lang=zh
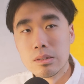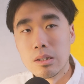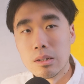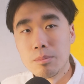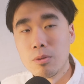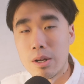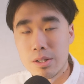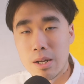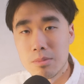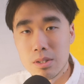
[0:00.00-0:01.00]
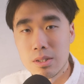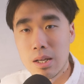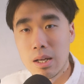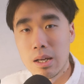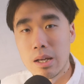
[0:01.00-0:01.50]
那不管是
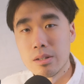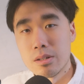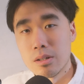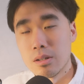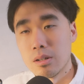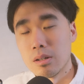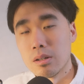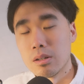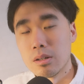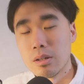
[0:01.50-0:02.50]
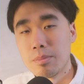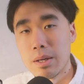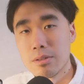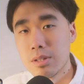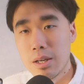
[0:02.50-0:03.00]
M43 还是
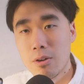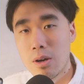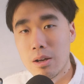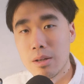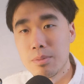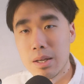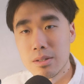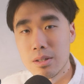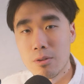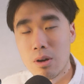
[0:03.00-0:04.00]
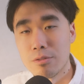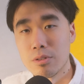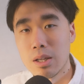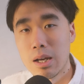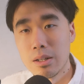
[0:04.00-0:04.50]
APS-C 画 APS-C 画
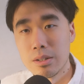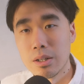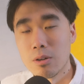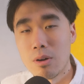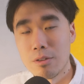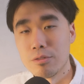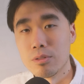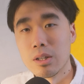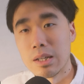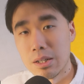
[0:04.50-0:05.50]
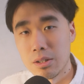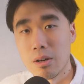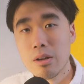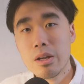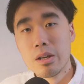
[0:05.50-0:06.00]
幅，它的这个画幅的大
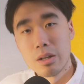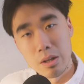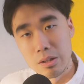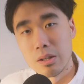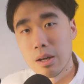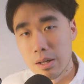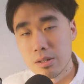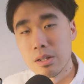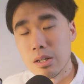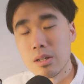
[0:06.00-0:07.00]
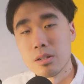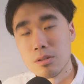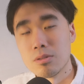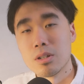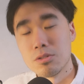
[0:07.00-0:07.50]
小肯定还是一定
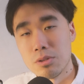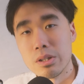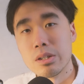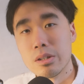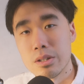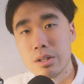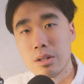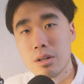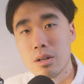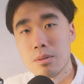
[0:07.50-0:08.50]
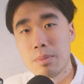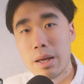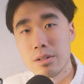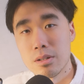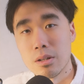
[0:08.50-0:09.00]
程度上决定了这个
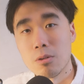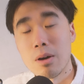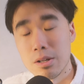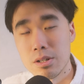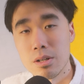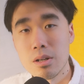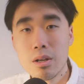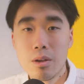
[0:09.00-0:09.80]
拍摄的画质。